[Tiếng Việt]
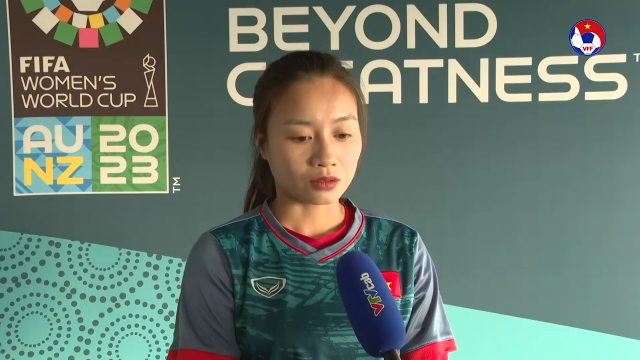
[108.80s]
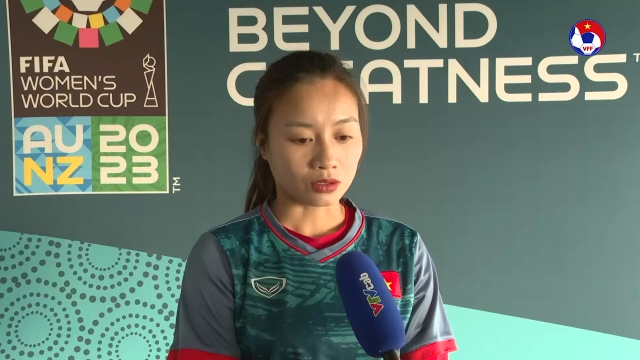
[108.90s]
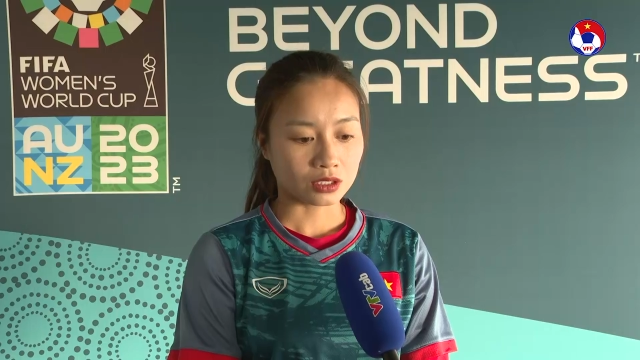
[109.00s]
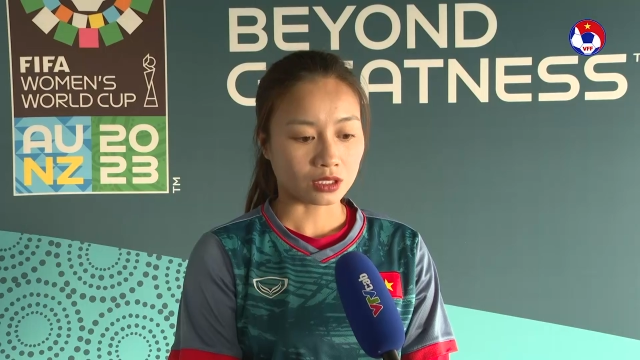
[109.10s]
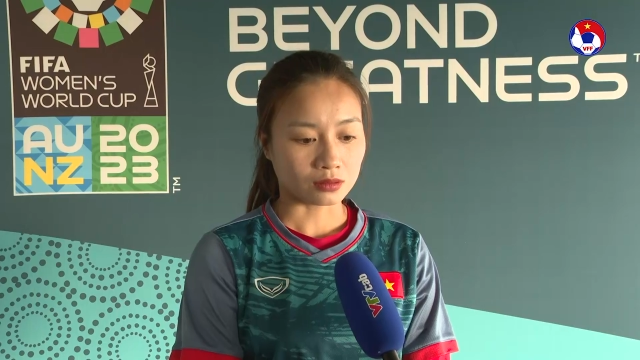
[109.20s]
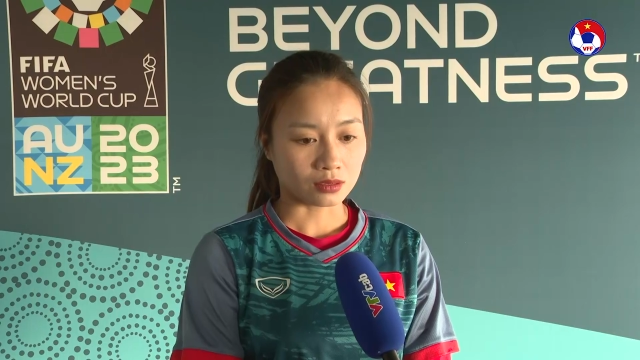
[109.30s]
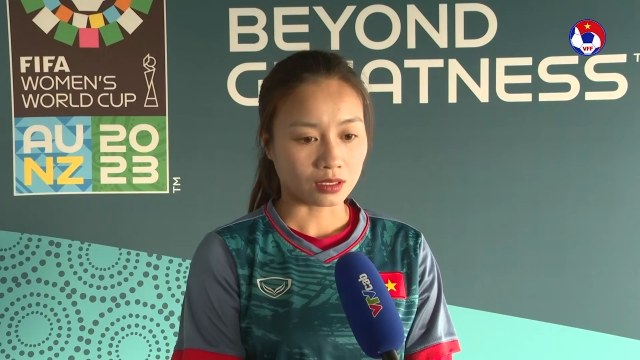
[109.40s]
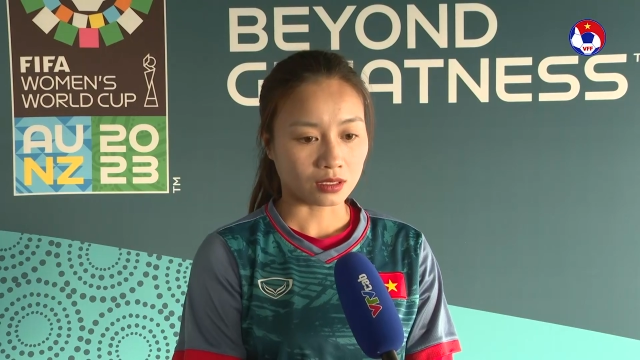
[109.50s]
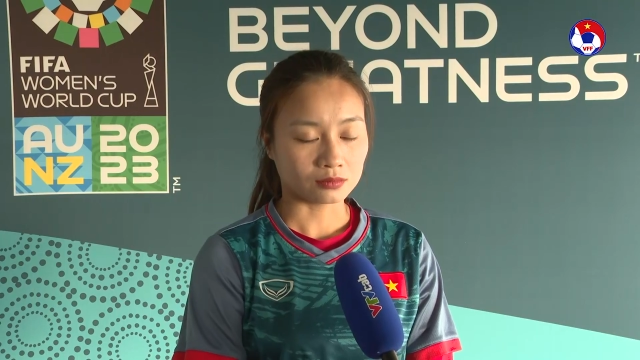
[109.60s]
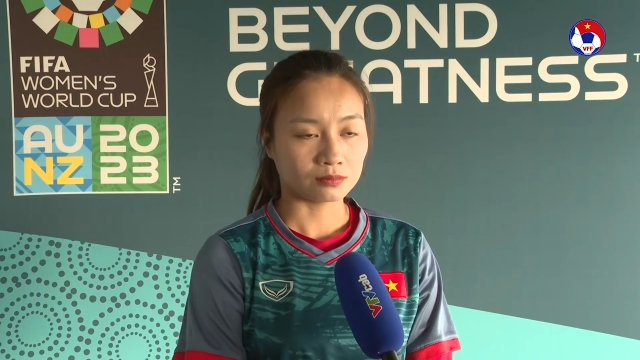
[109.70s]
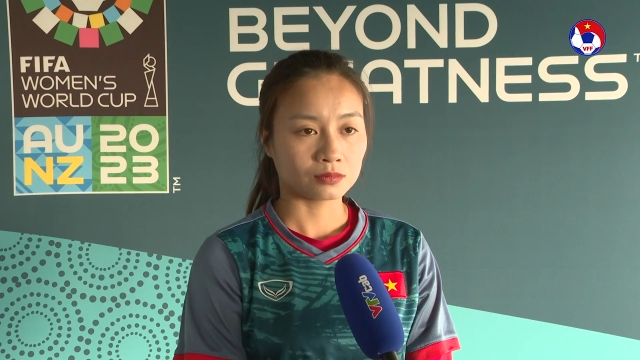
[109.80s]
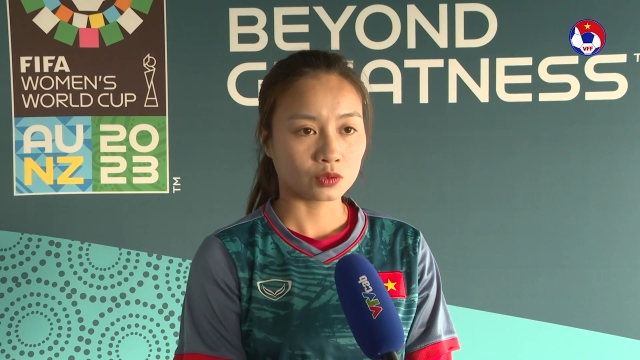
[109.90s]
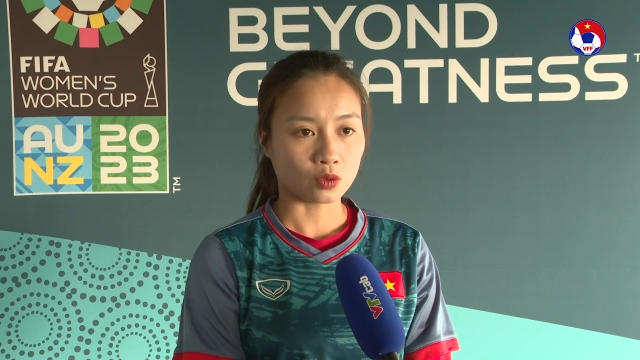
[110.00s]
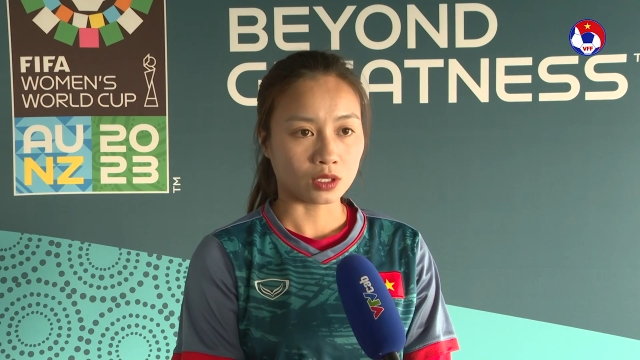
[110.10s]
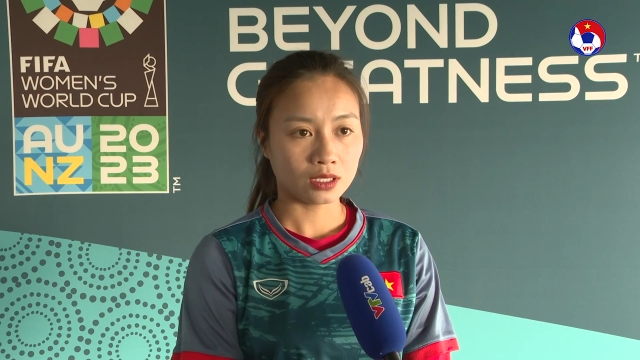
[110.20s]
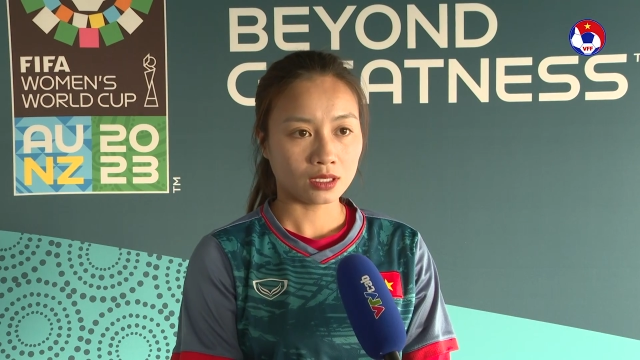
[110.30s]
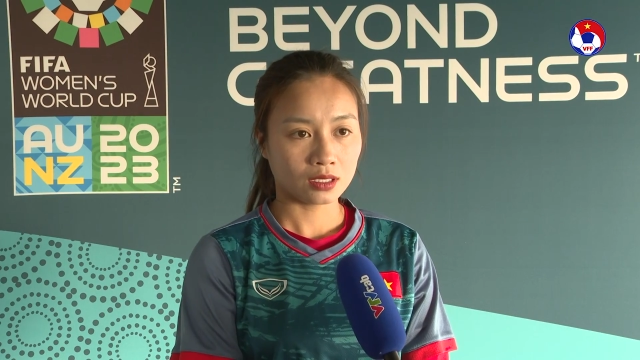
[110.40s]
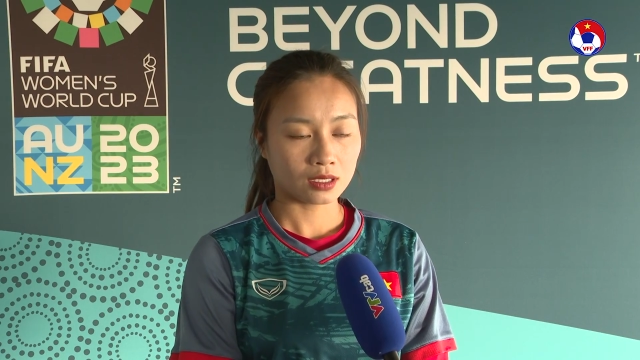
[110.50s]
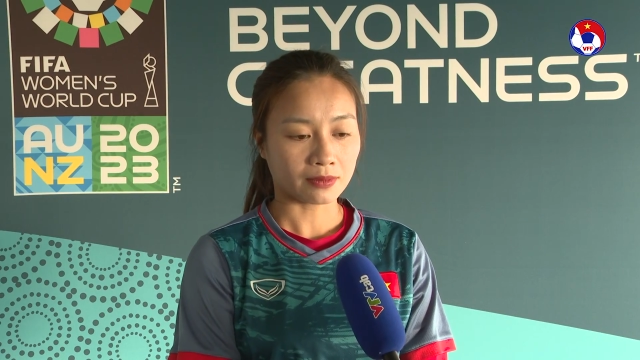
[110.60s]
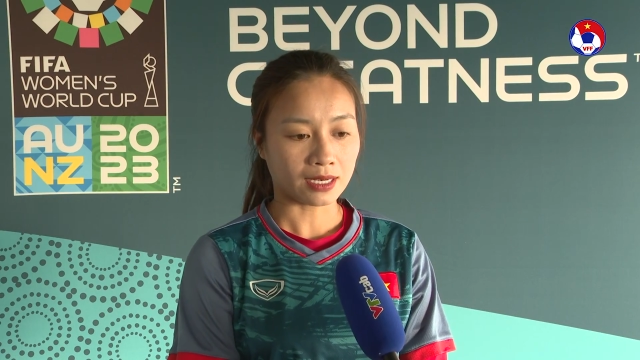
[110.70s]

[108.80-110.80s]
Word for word: Còn trận cuối gặp